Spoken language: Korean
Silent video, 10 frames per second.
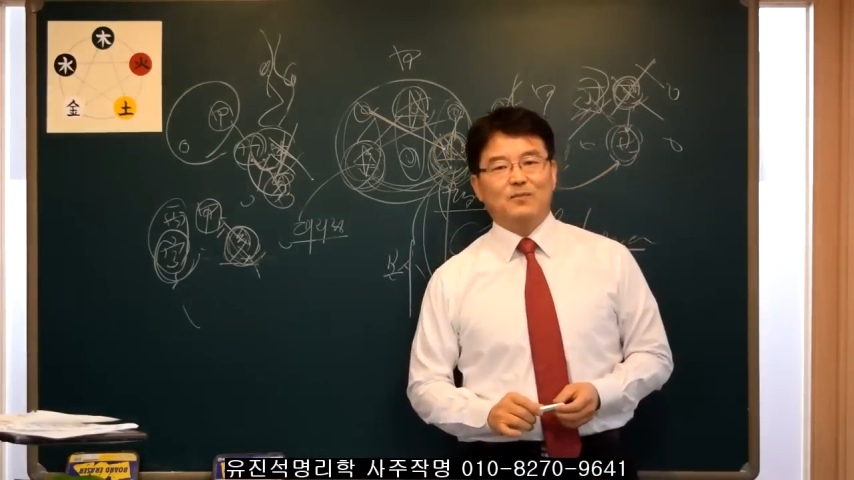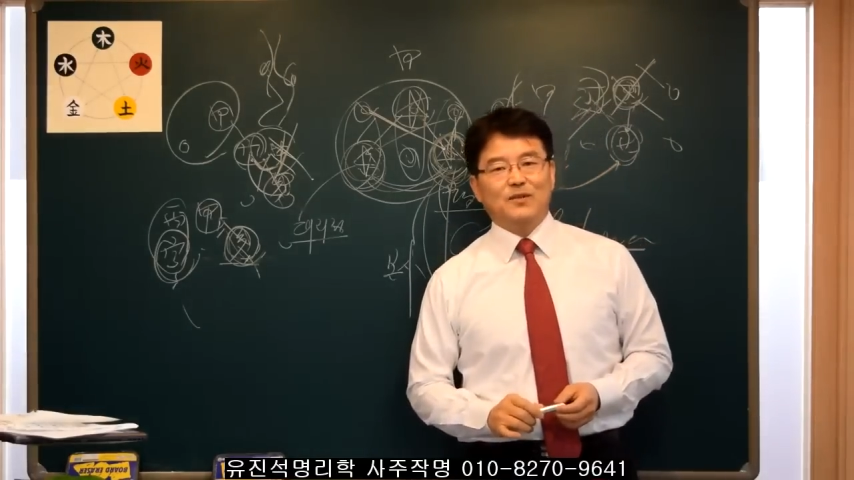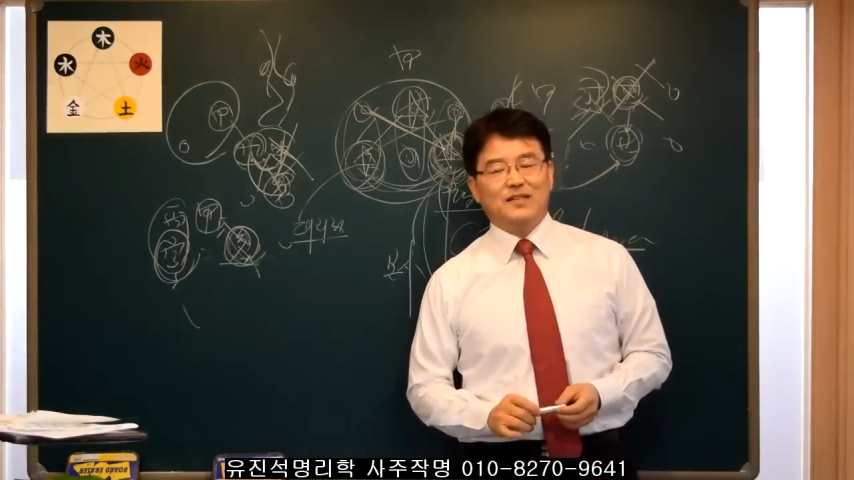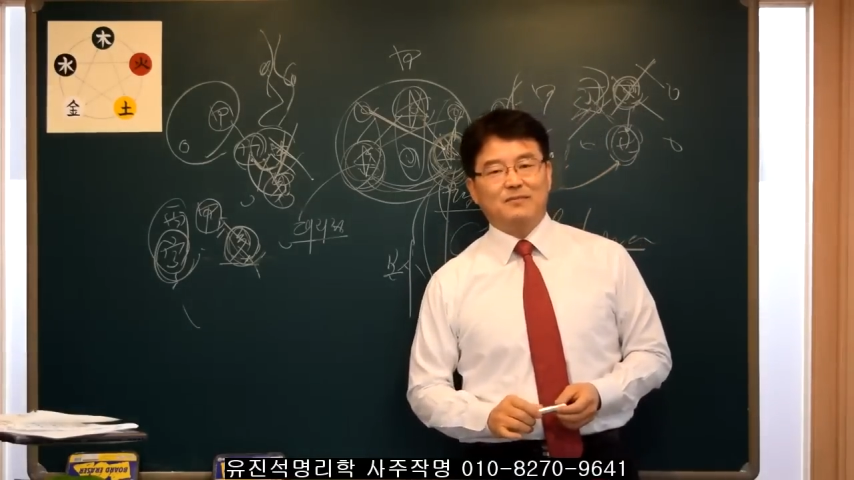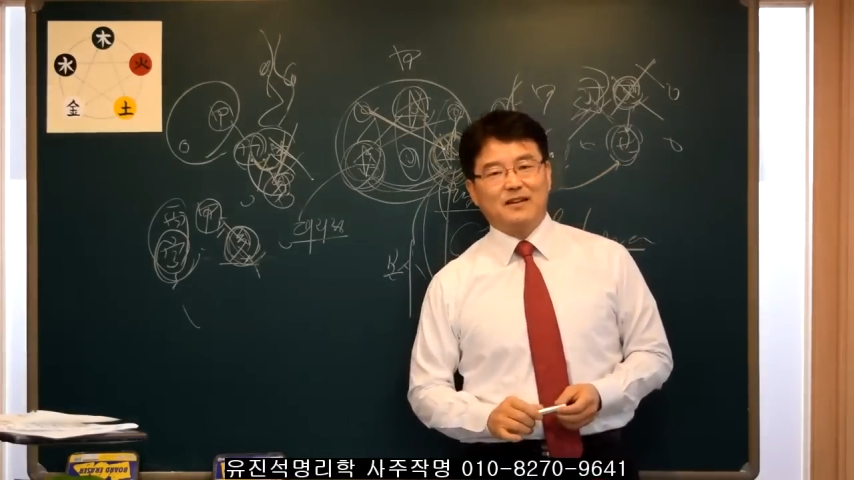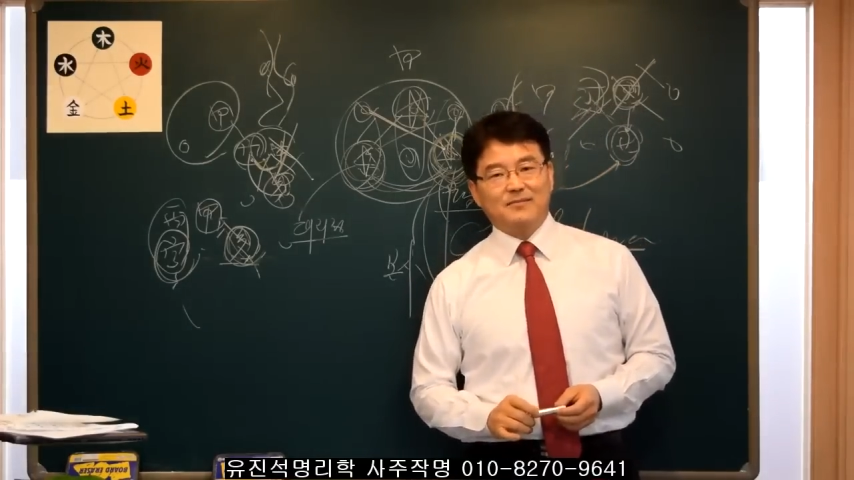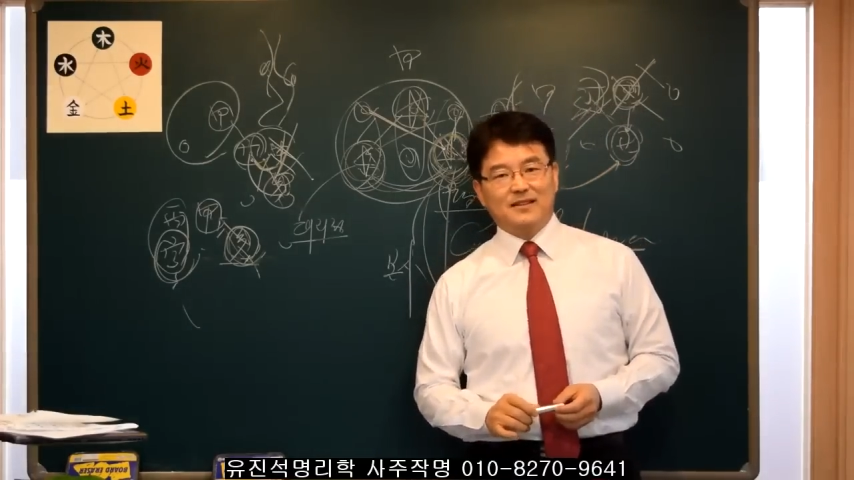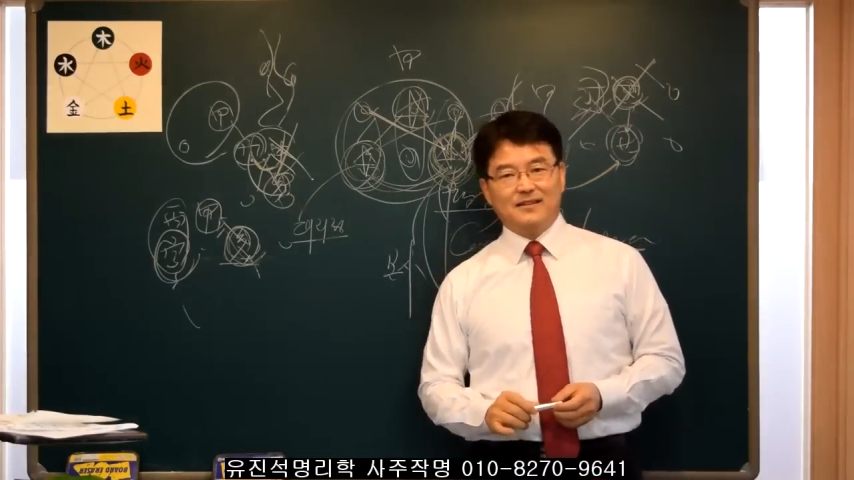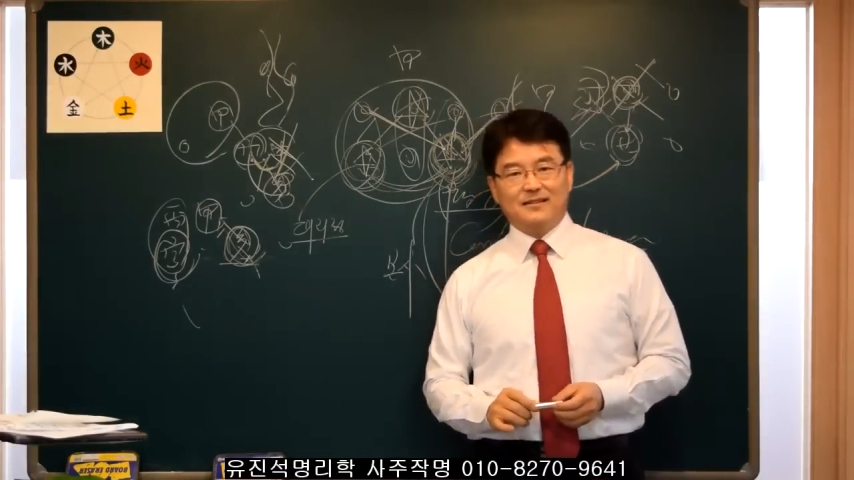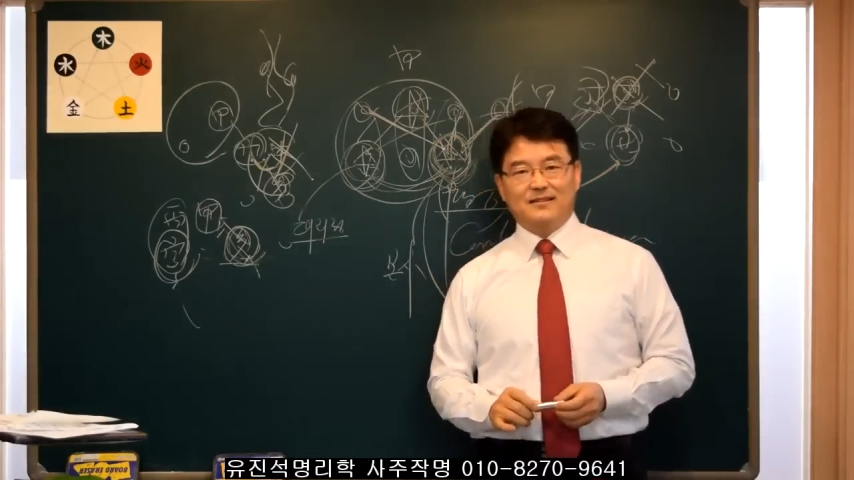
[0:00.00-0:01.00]
보시기
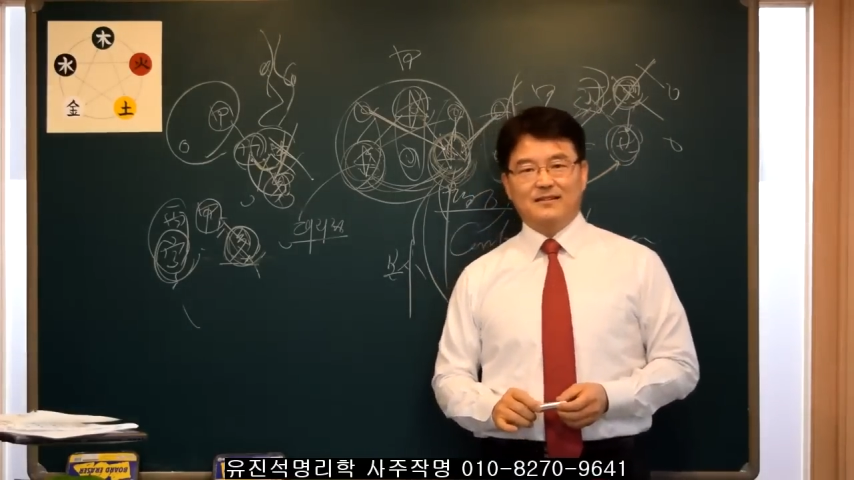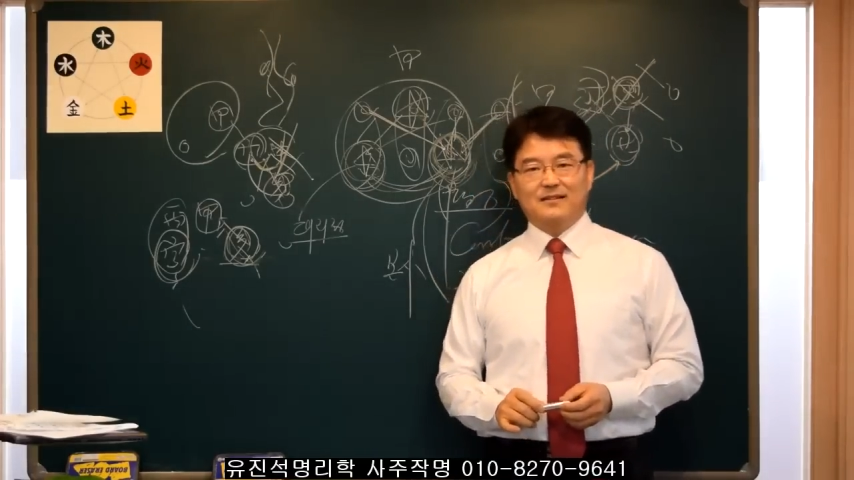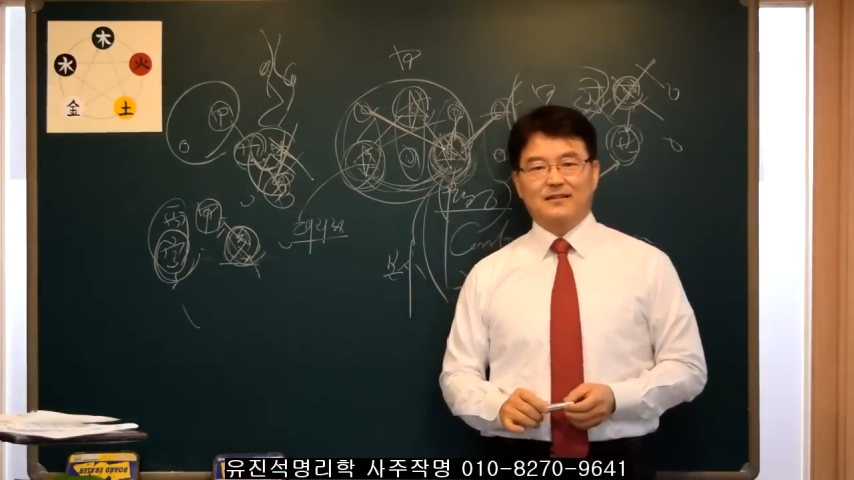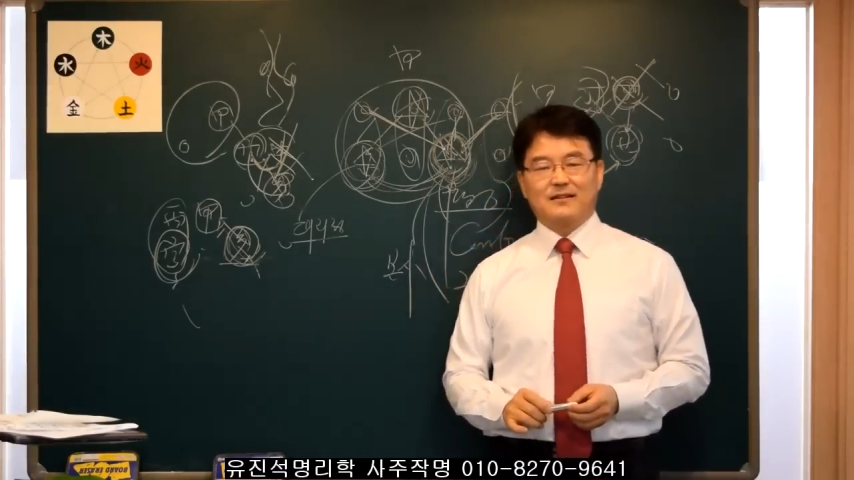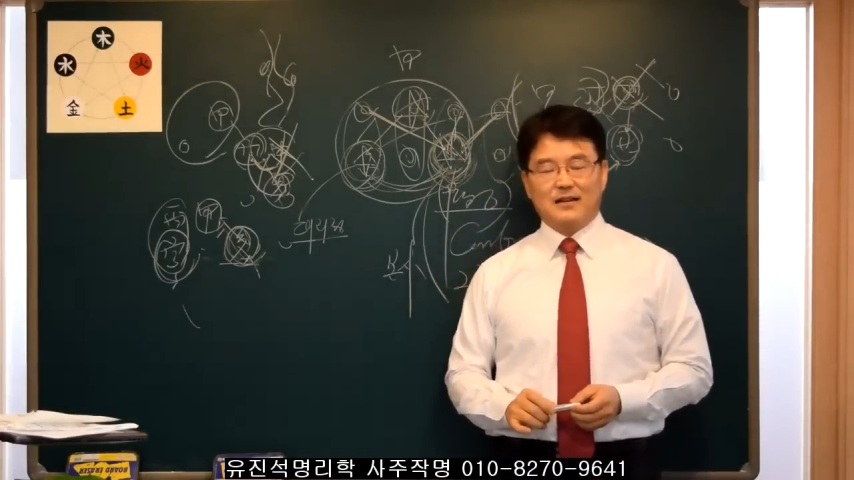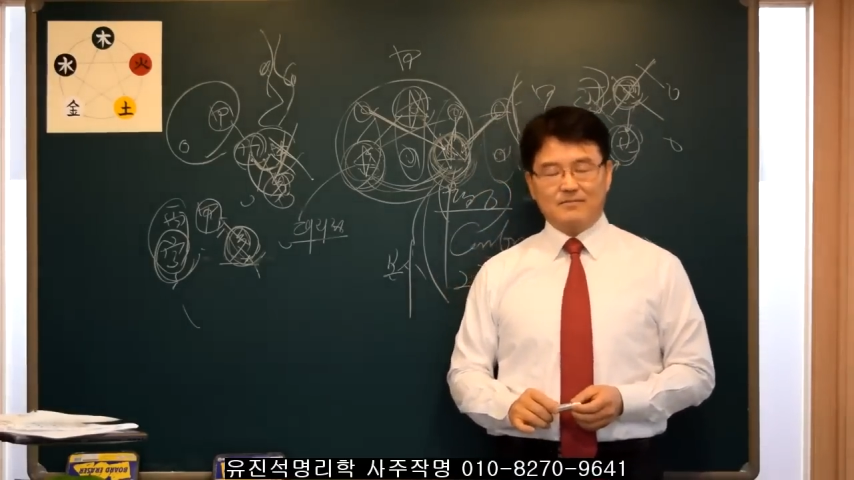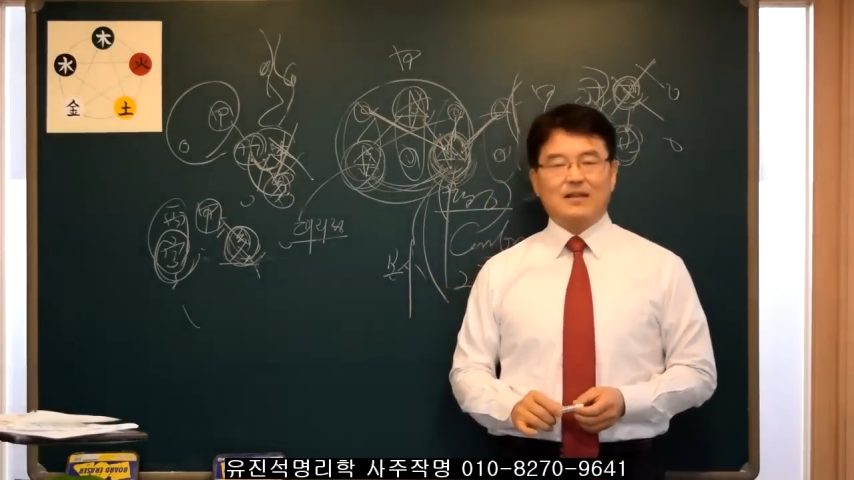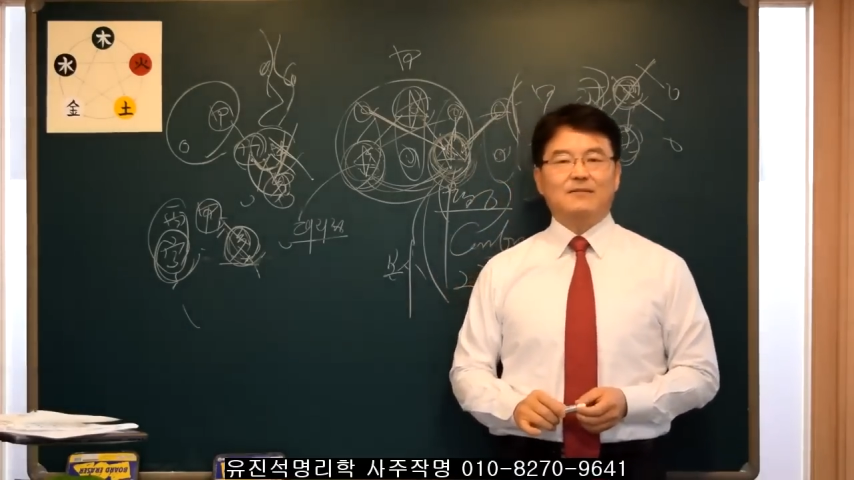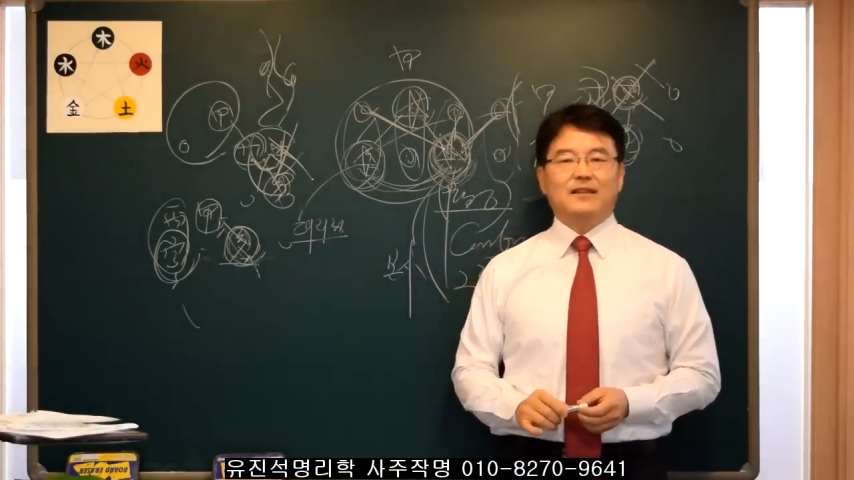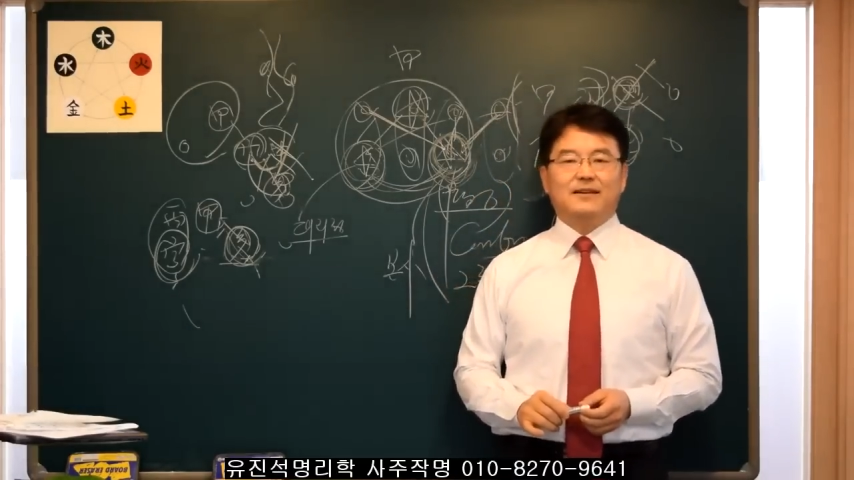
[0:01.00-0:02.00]
바랍니다.
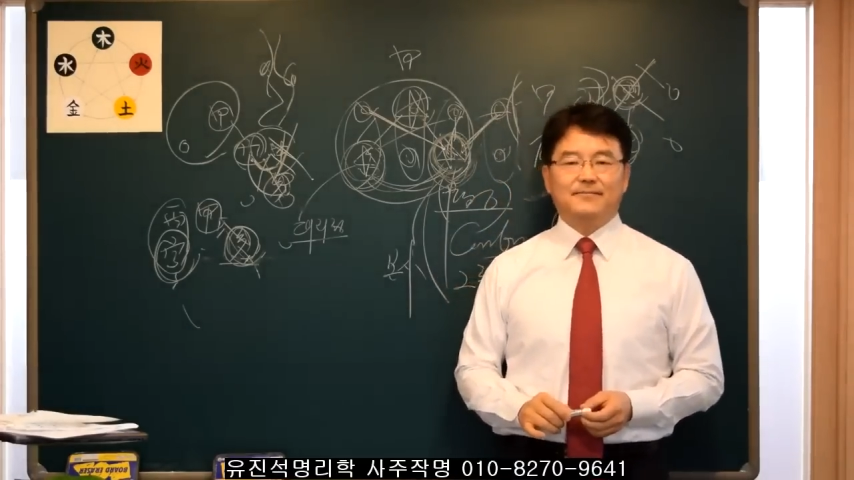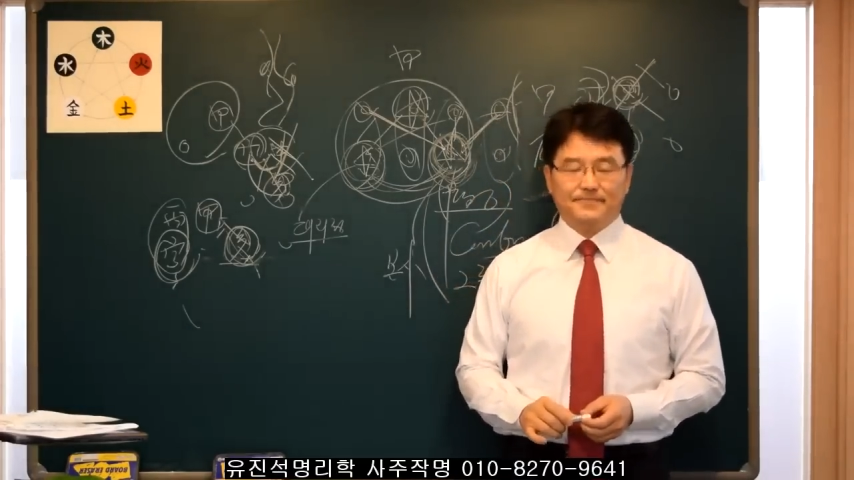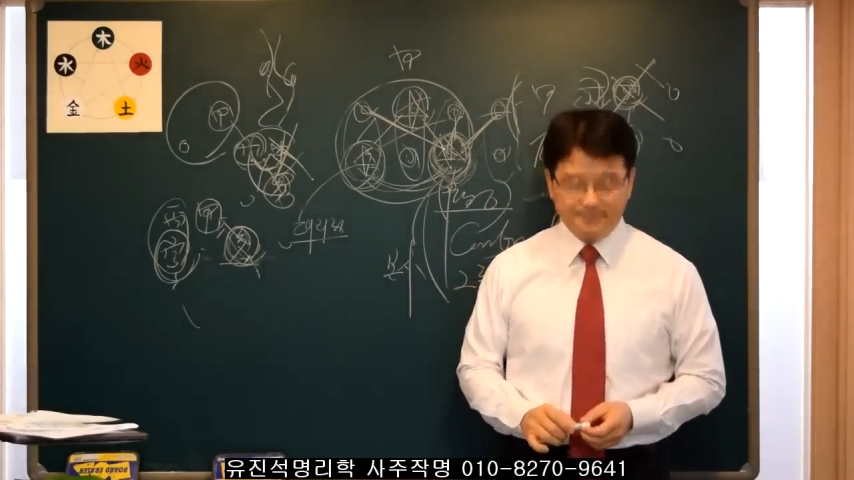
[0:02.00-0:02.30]
감사합니다.